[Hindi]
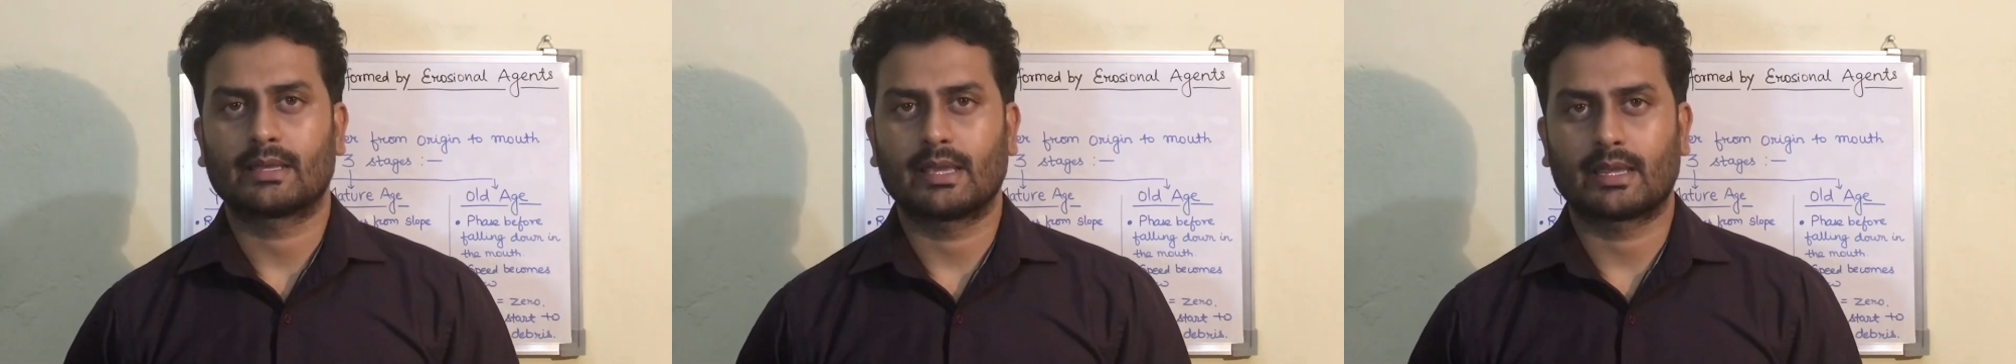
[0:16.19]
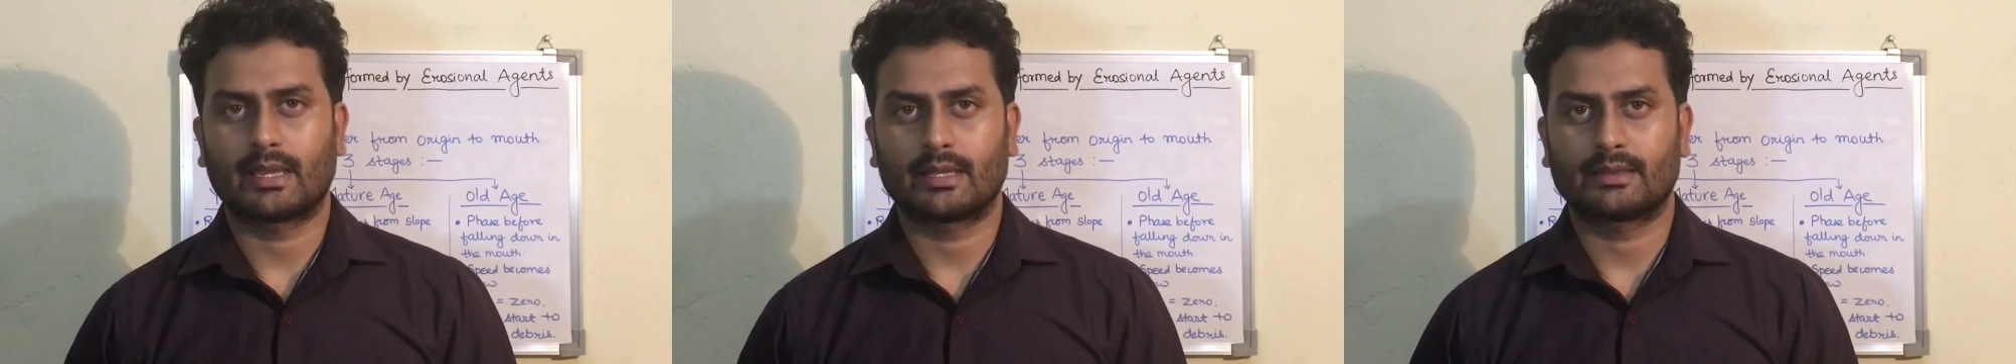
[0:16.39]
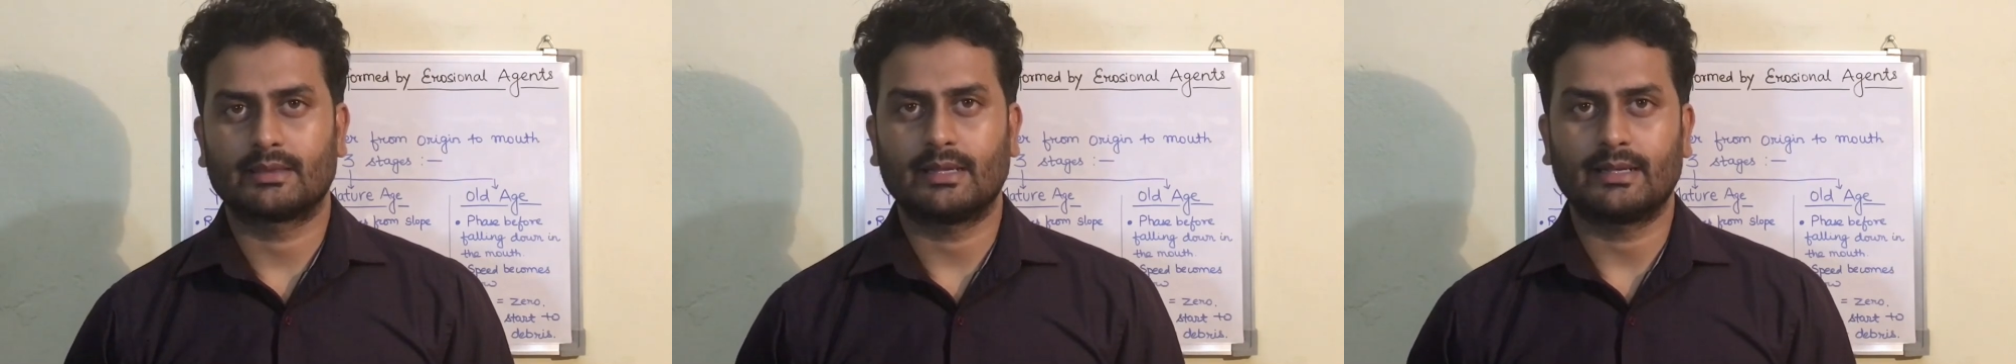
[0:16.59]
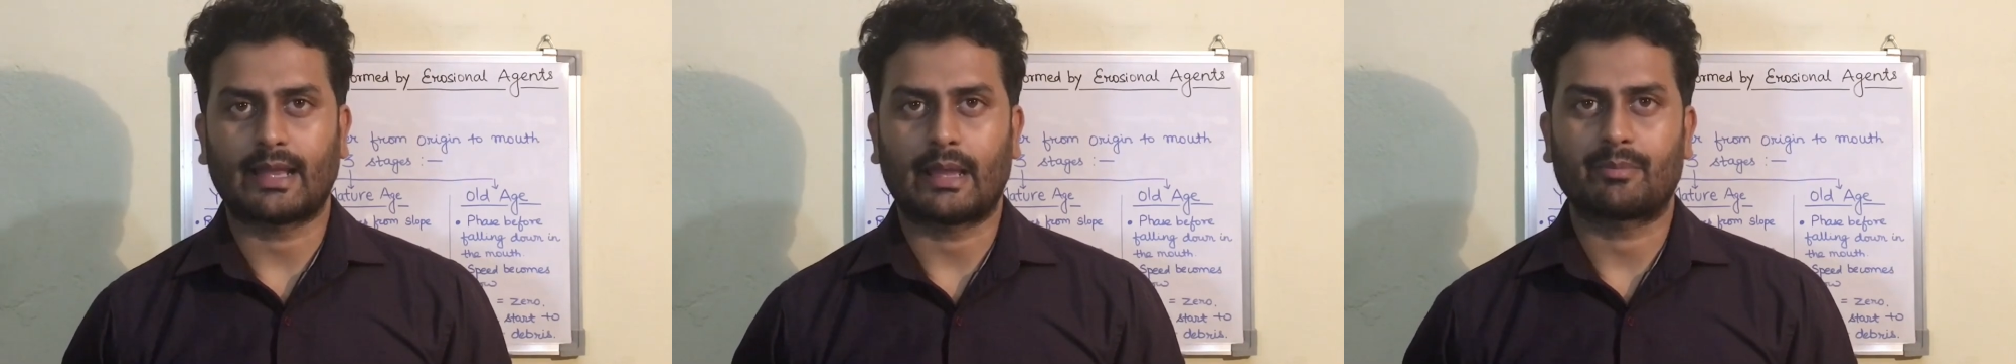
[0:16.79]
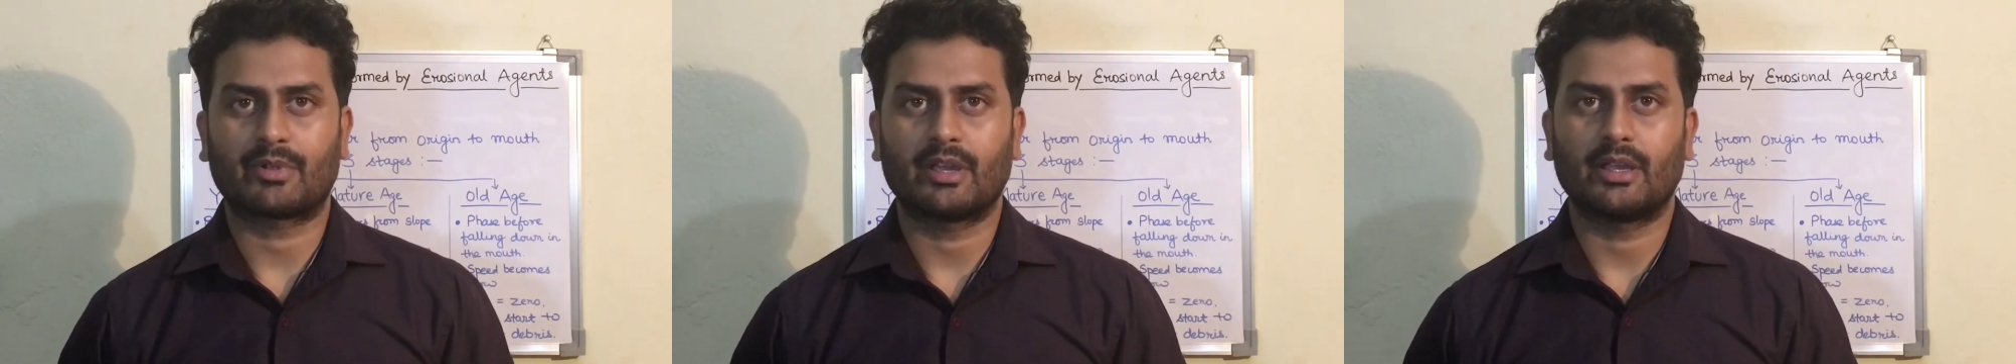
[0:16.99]
कि कितने
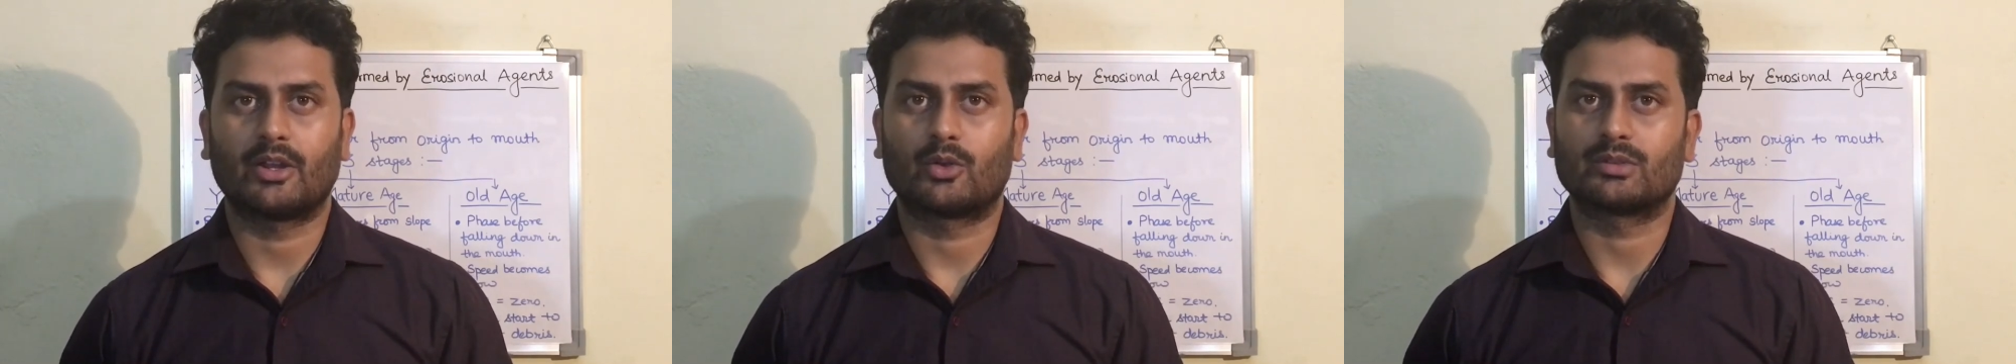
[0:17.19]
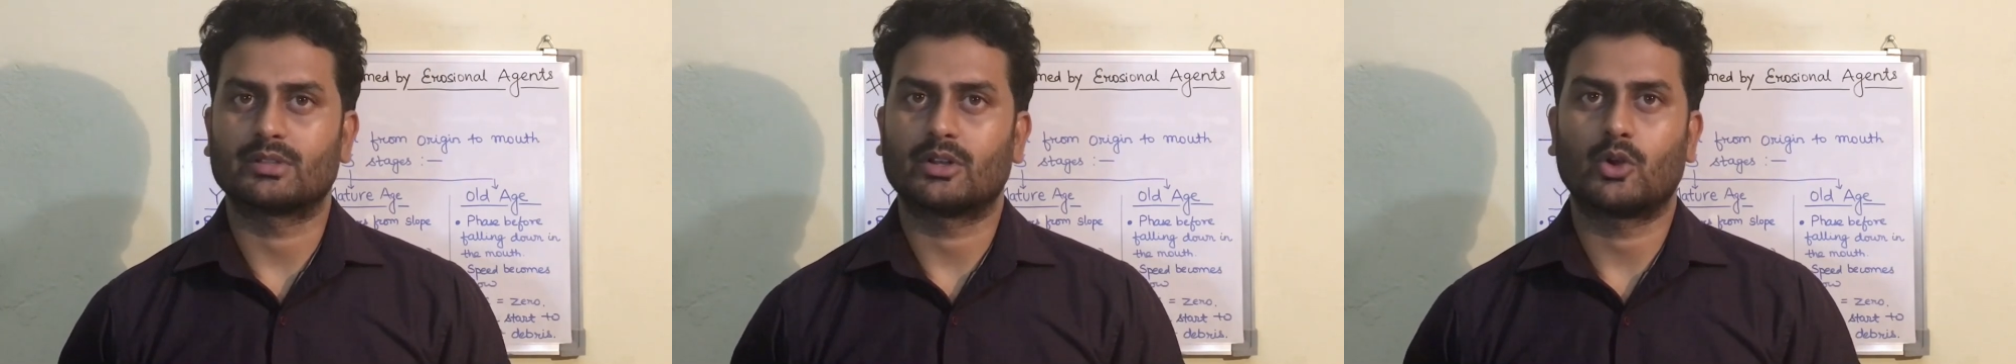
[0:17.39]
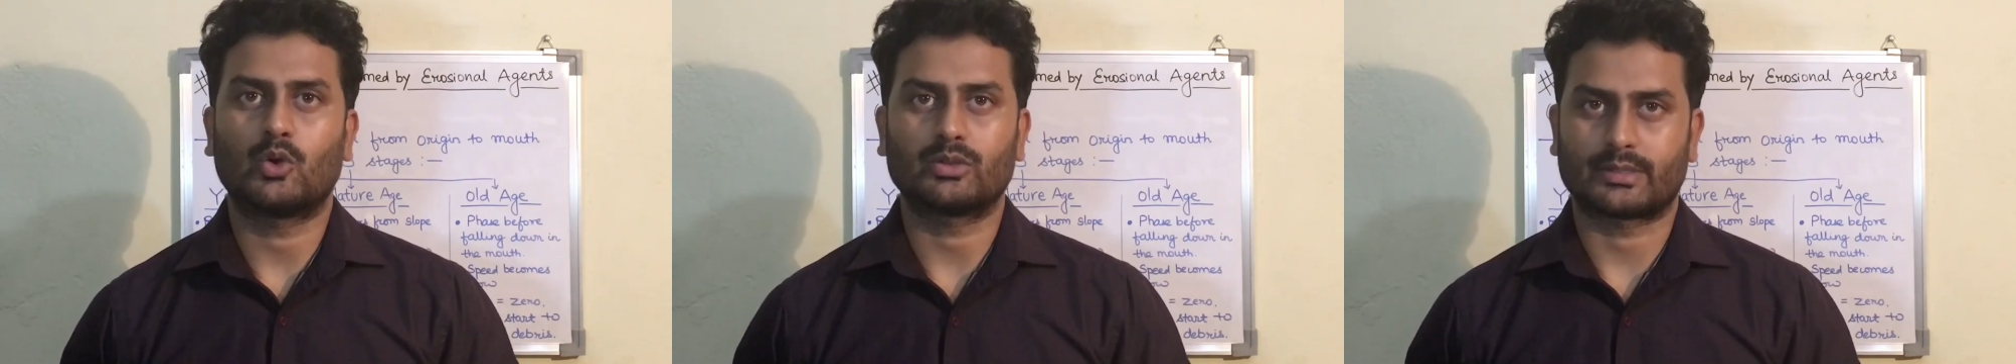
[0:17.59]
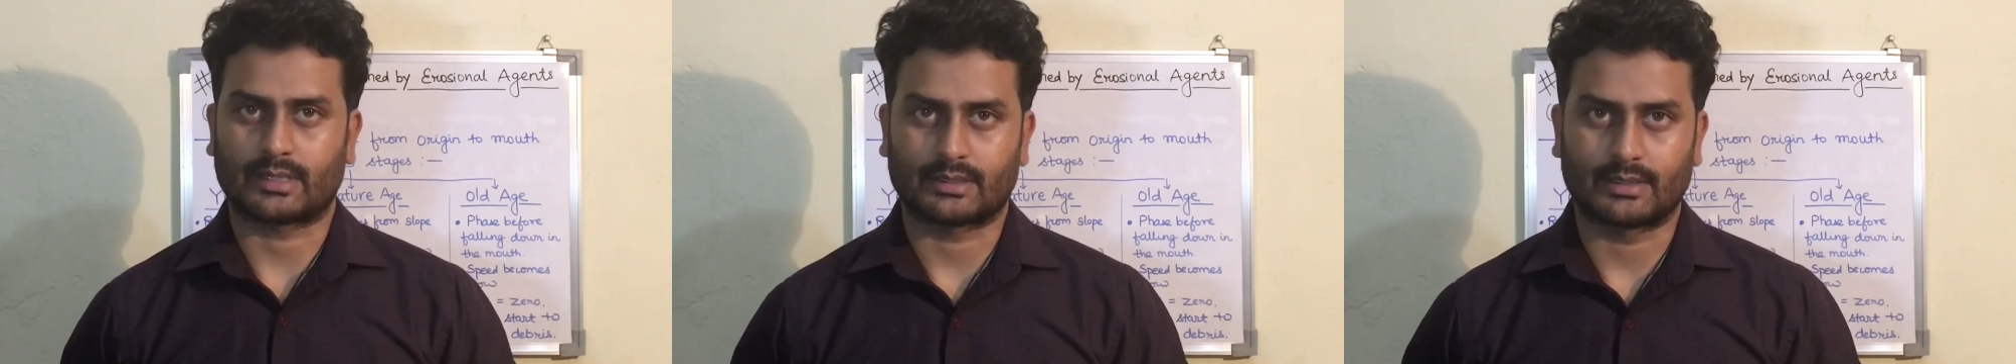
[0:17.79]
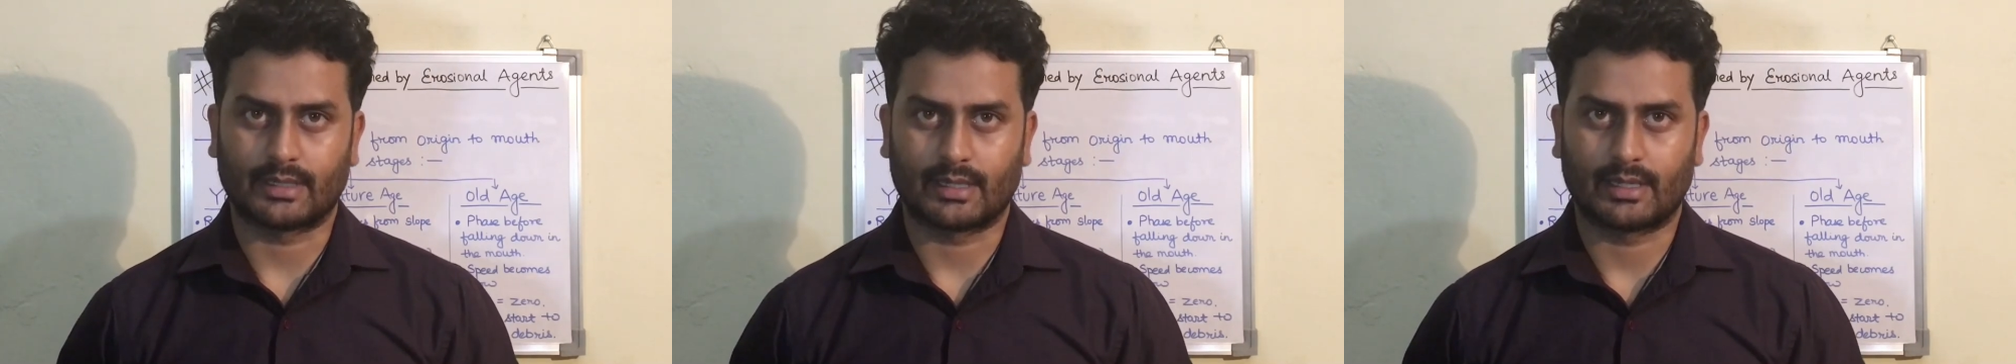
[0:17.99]
टाइप के इरोजन हो
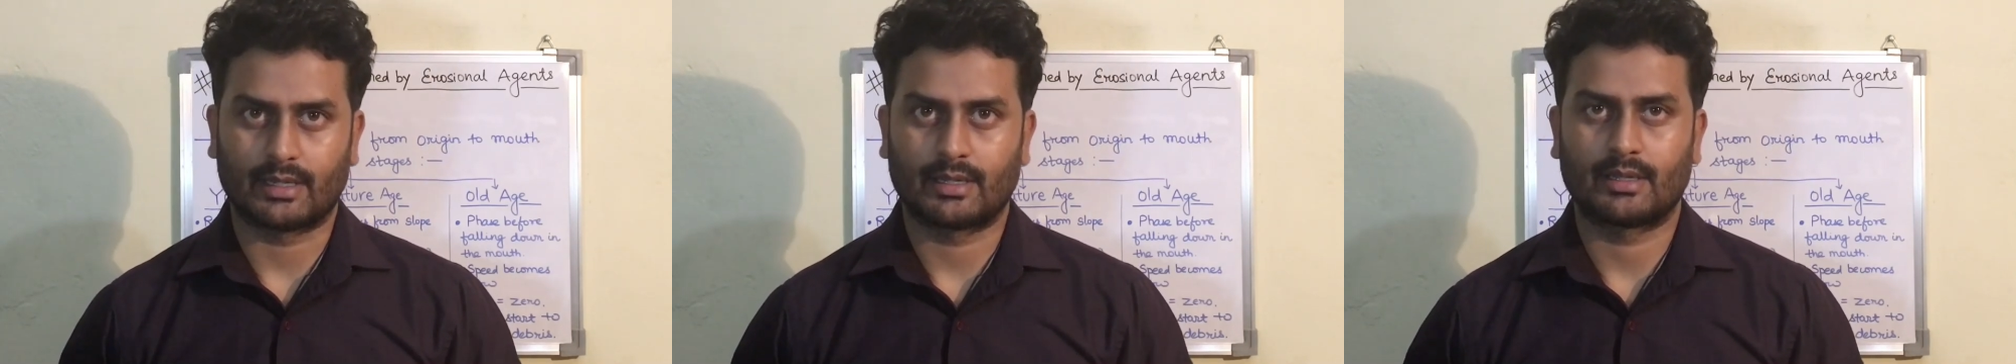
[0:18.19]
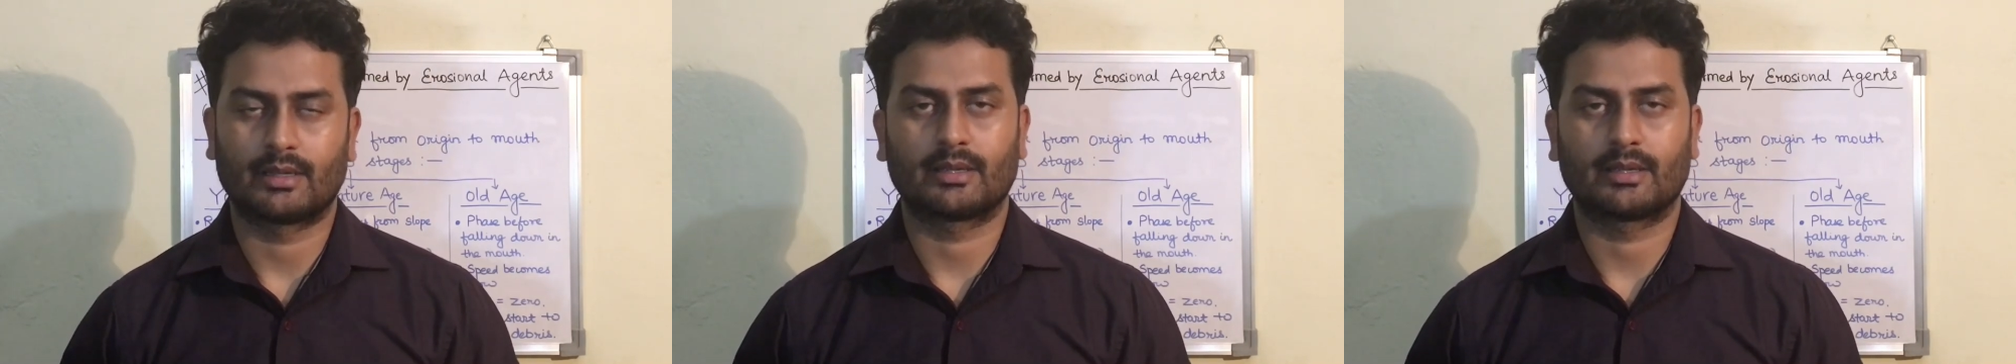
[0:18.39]
सकते हैं